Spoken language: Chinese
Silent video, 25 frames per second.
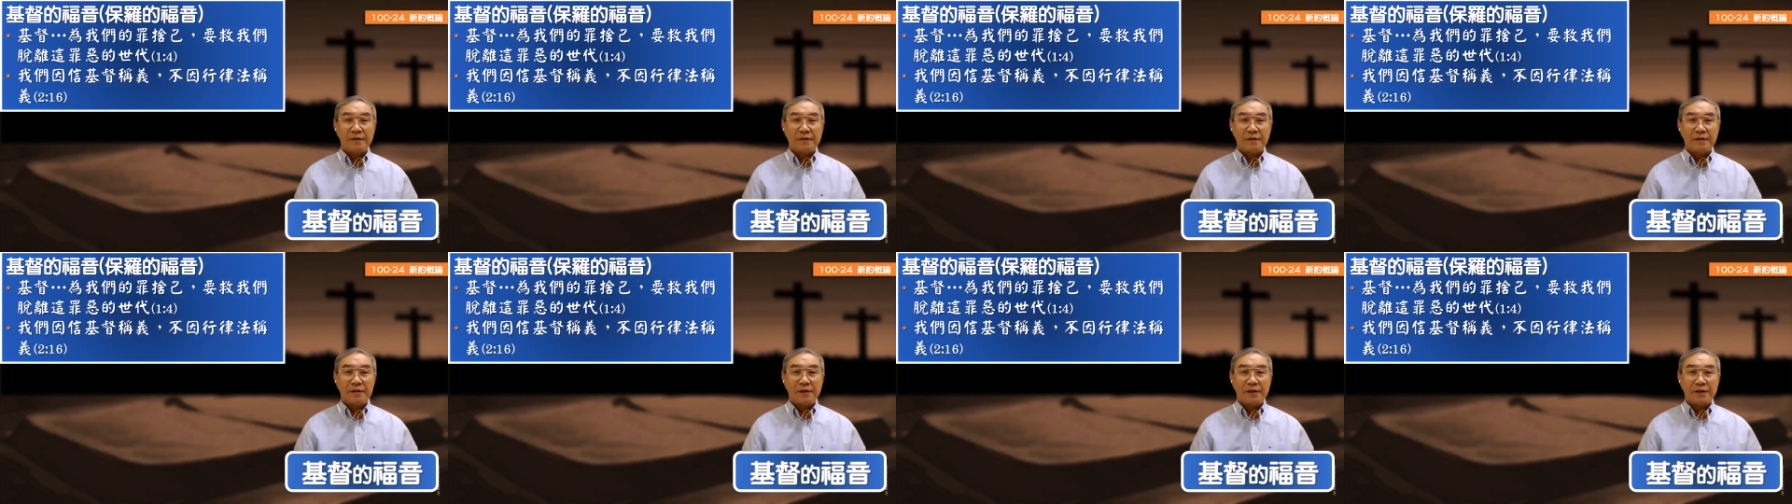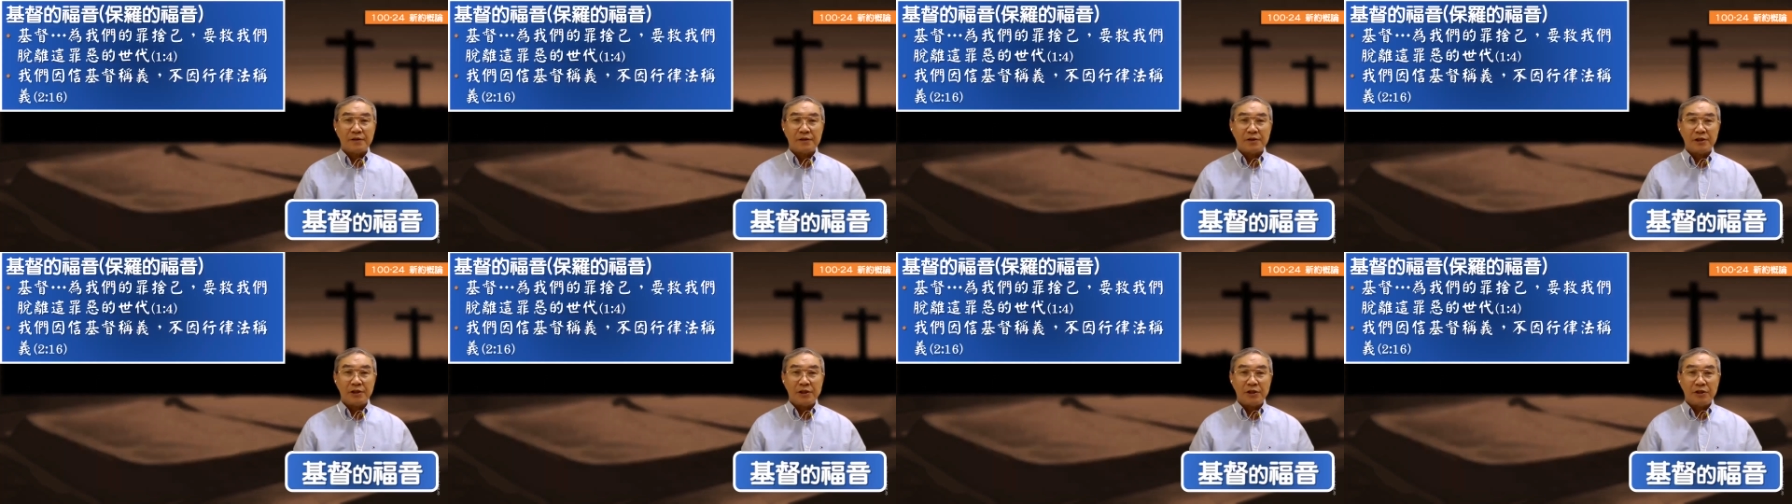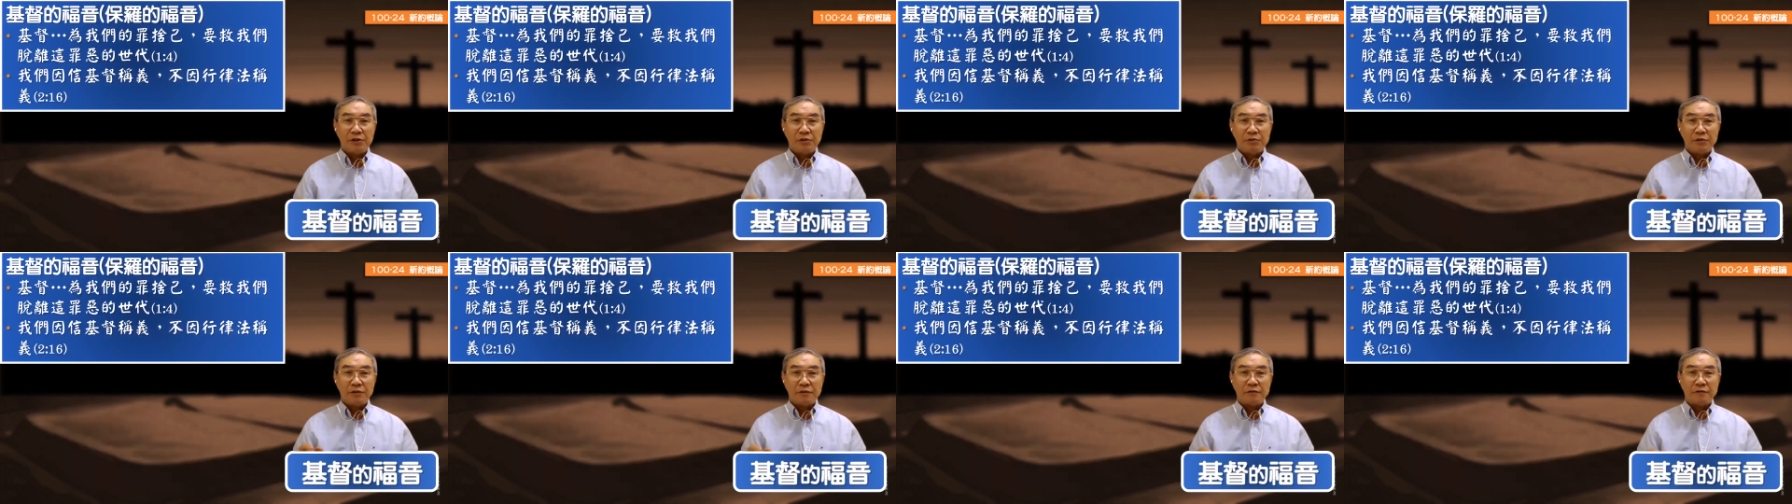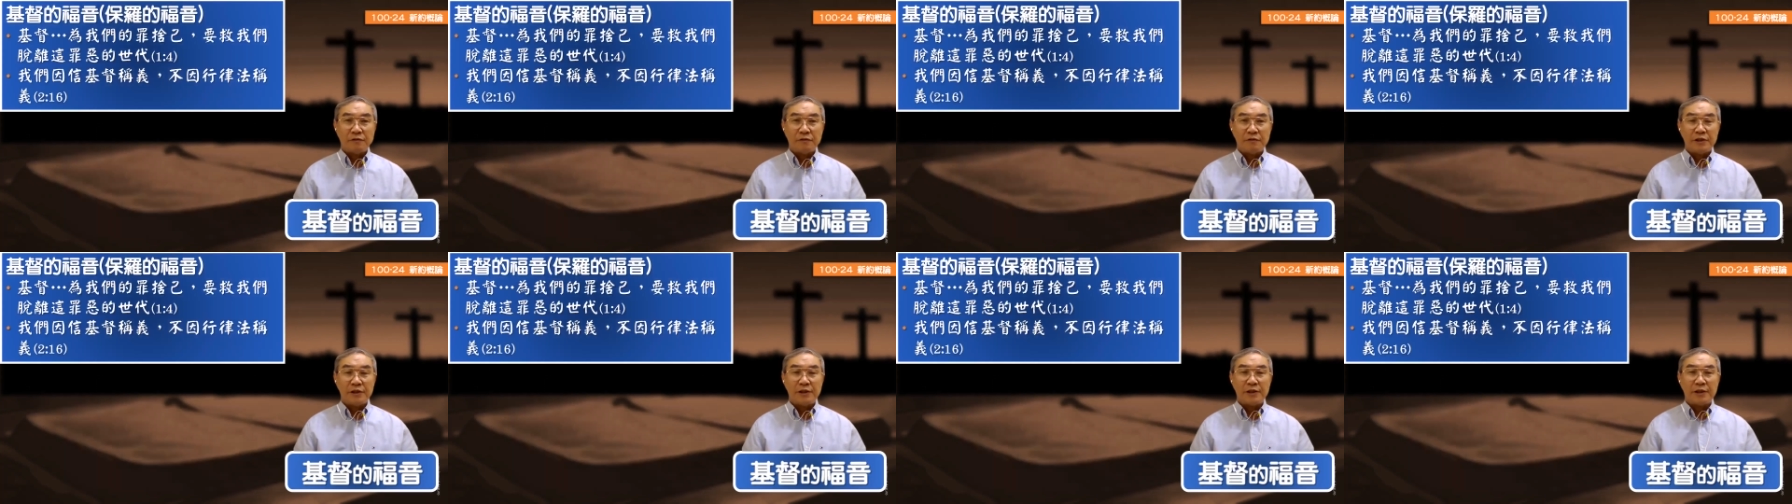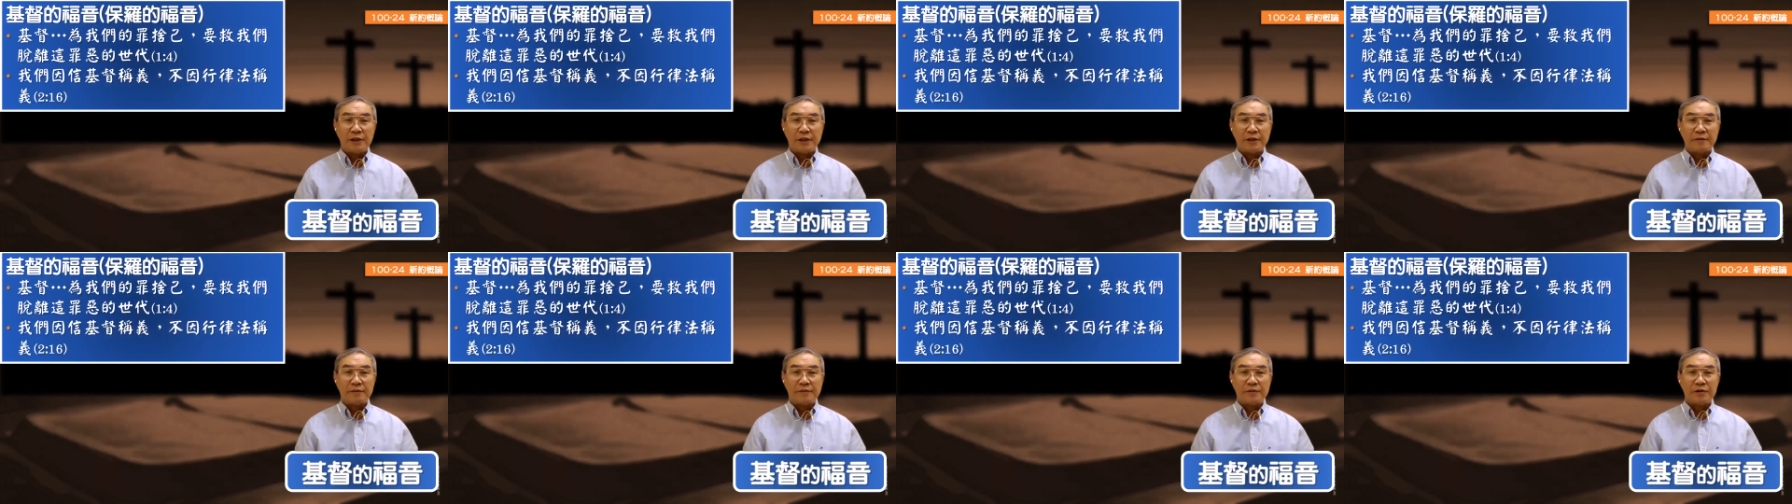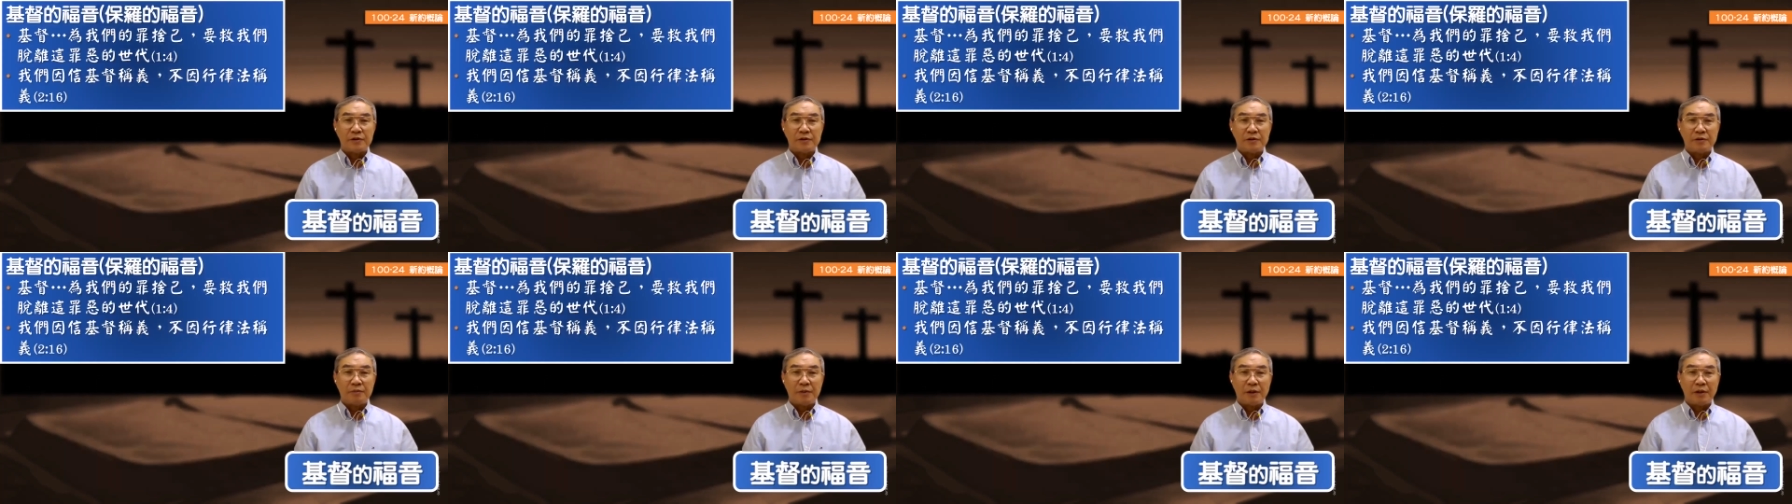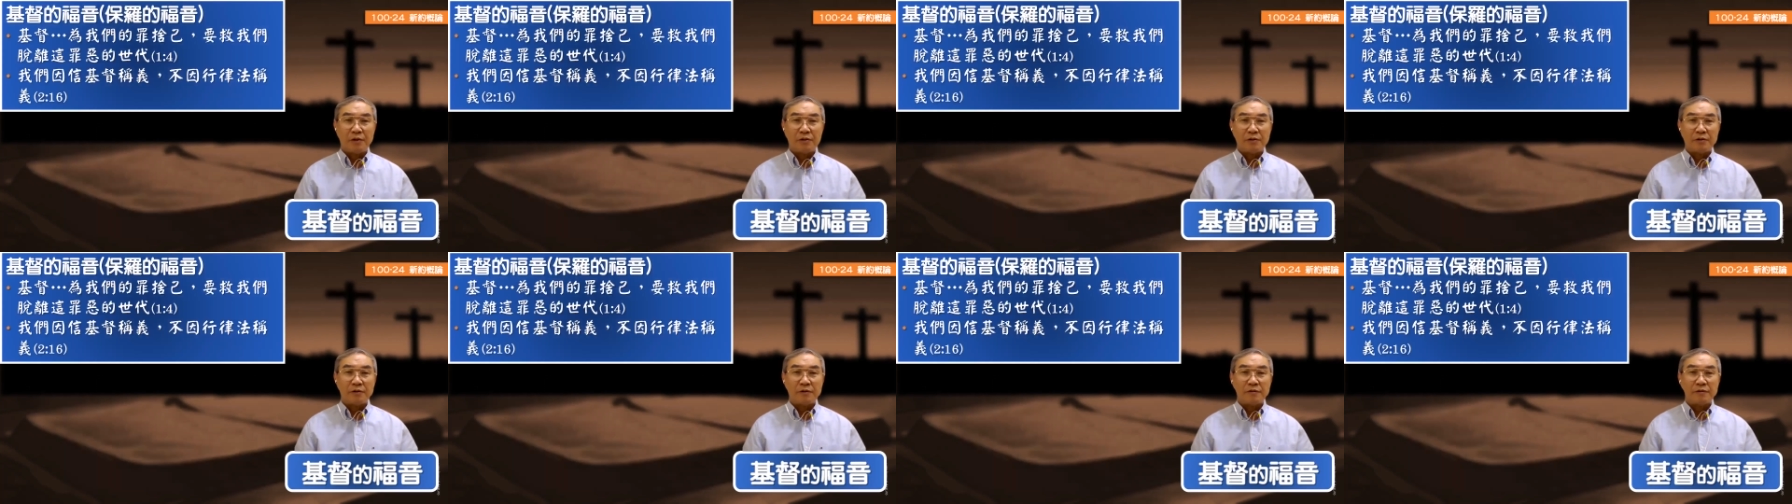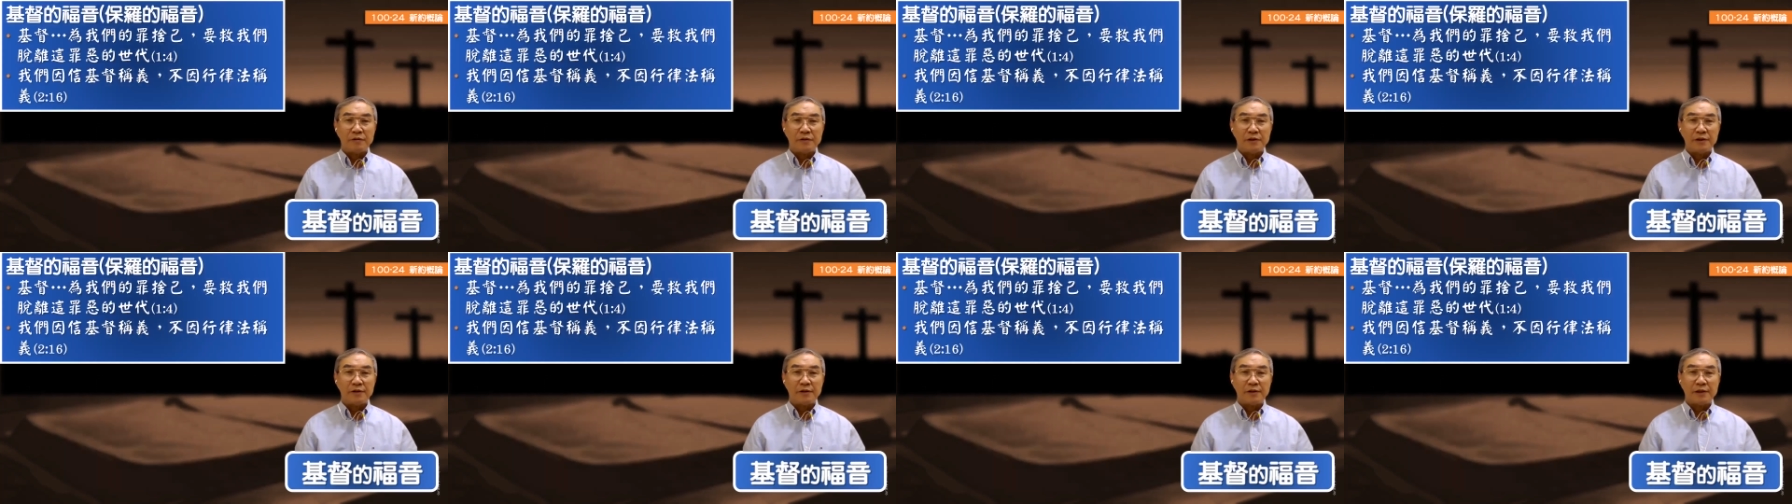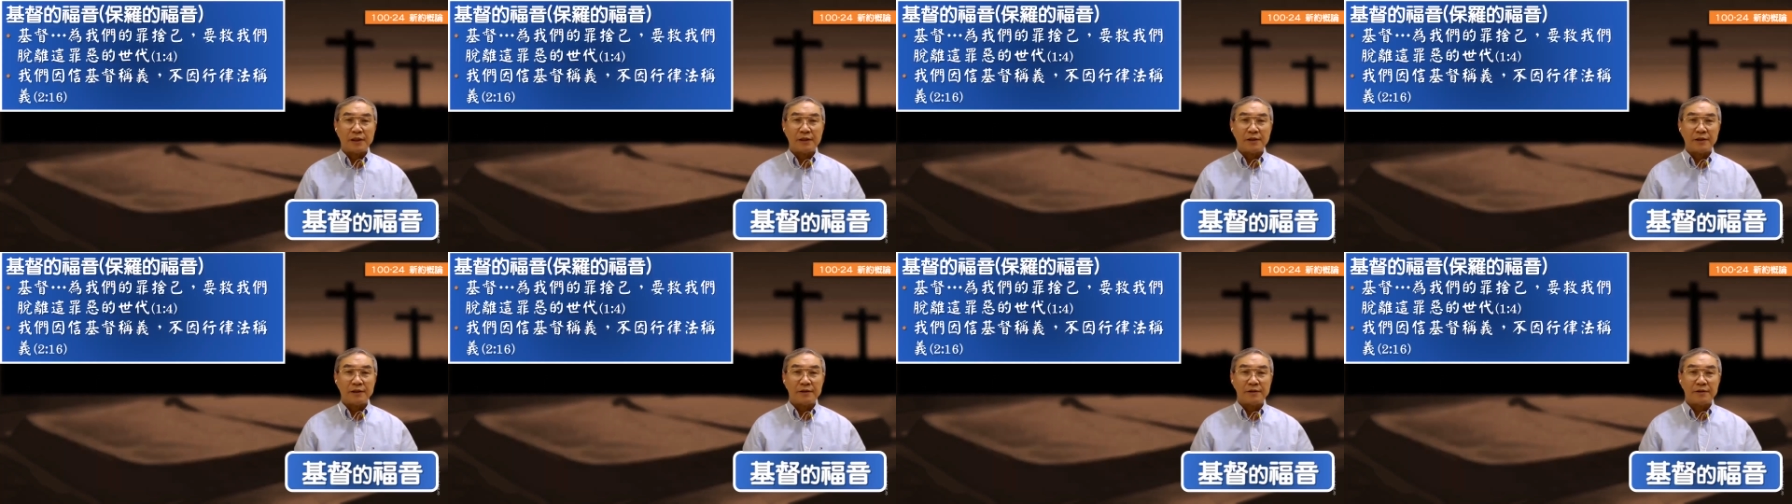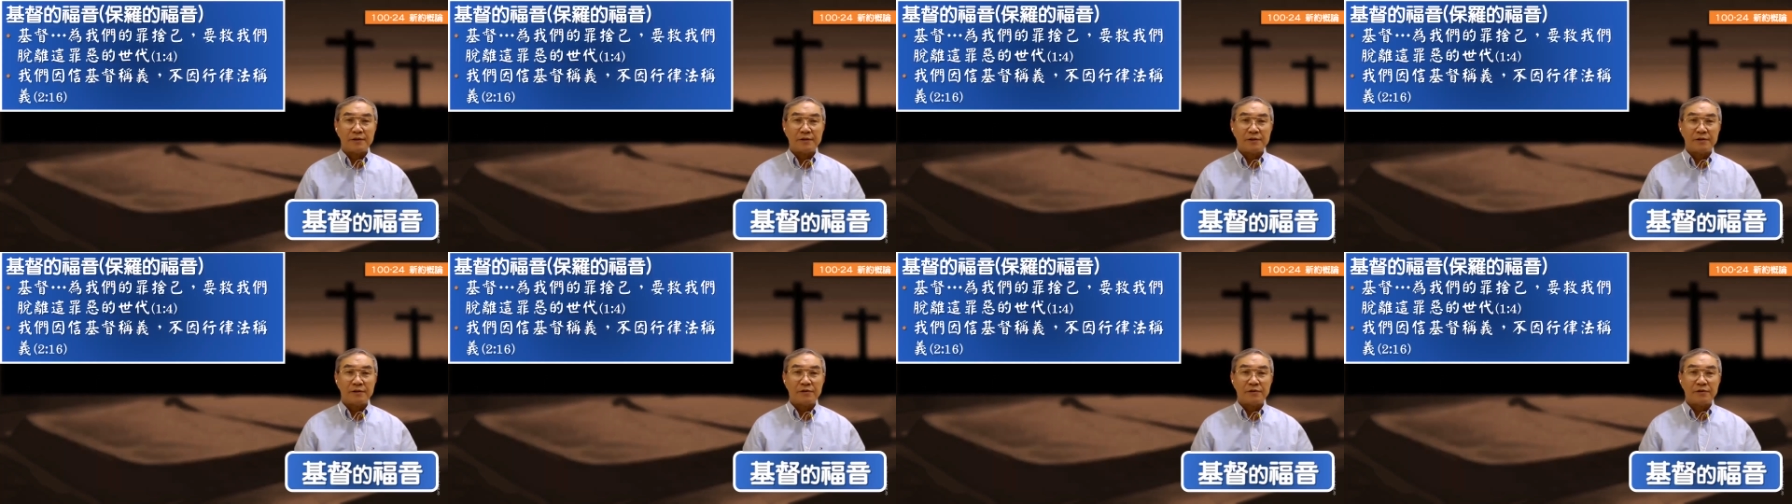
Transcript: 那基督的福音呢，就是保罗的福音，他